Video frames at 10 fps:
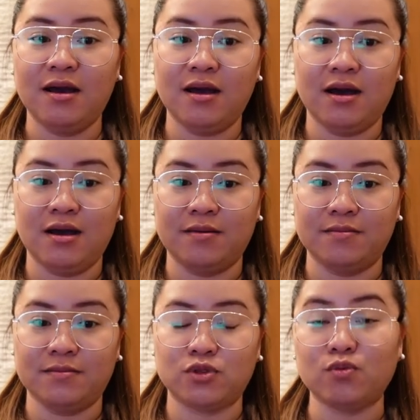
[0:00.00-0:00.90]

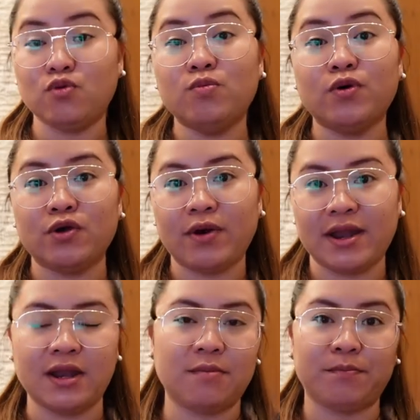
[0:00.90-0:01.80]
um, tumubo yung
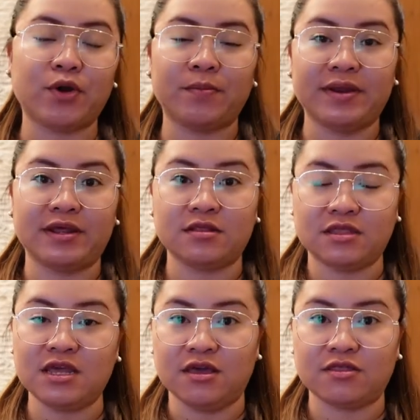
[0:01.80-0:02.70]
kanilang permanent
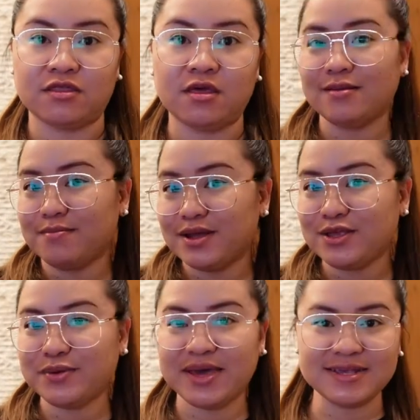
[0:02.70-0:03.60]
teeth. But
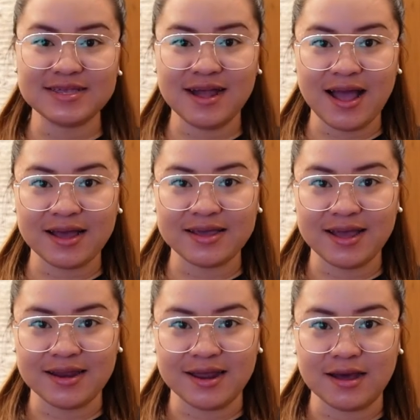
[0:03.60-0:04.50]
yung case ng aking
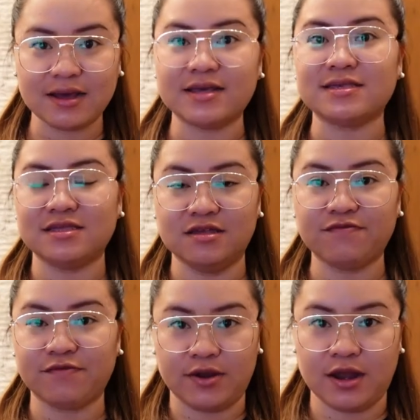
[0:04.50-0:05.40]
anak is
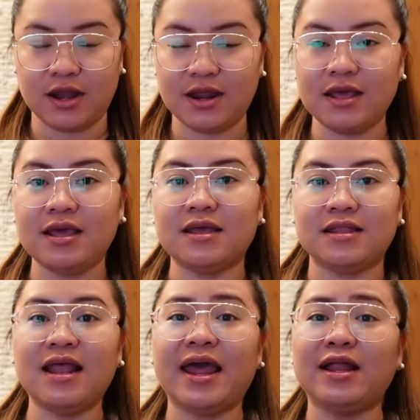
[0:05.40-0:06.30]
different.
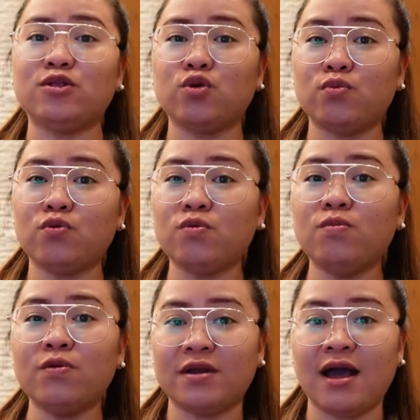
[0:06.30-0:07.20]
Dahil
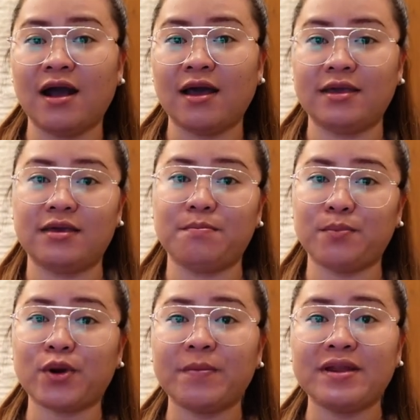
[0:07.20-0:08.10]
tumubo na ang kanyang
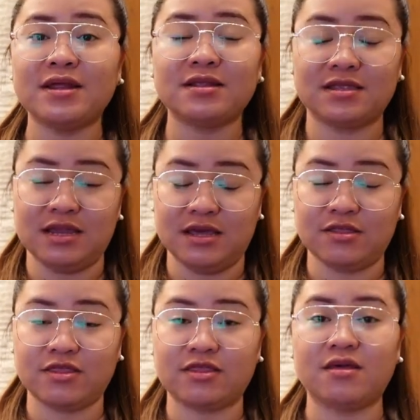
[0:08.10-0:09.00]
permanent
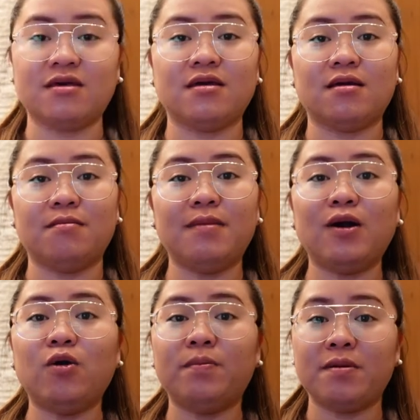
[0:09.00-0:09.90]
teeth
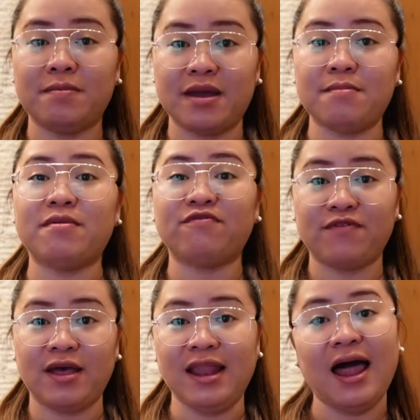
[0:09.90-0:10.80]
bago pa man
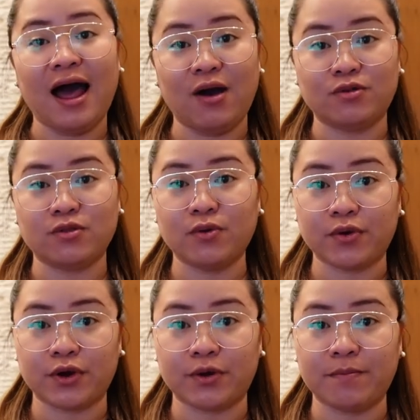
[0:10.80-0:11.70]
ma-fell out
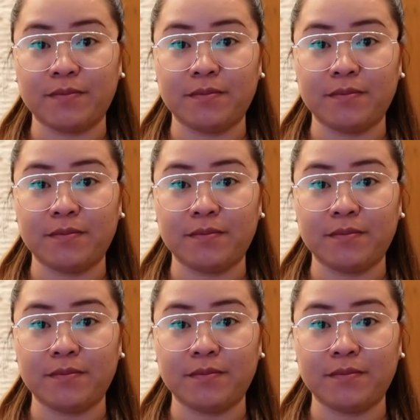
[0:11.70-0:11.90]
or